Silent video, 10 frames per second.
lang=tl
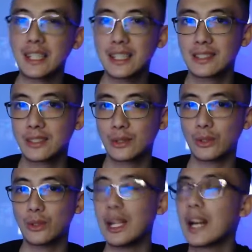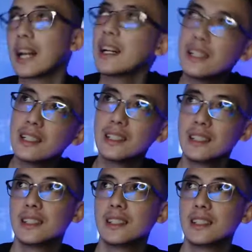hindi pa rin kami, uh, hindi na
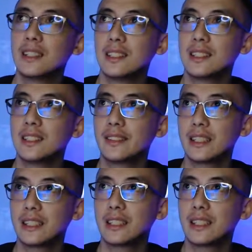kami nakakaramdam ng,